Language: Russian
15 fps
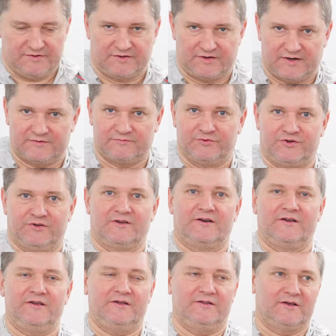Здравствуйте,
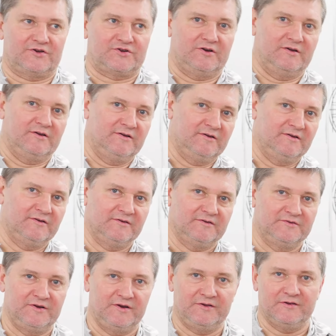дорогие наши
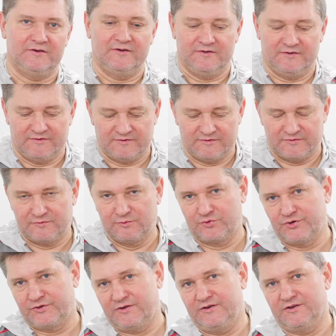зрители,
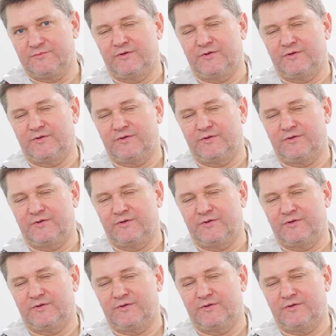слушатели,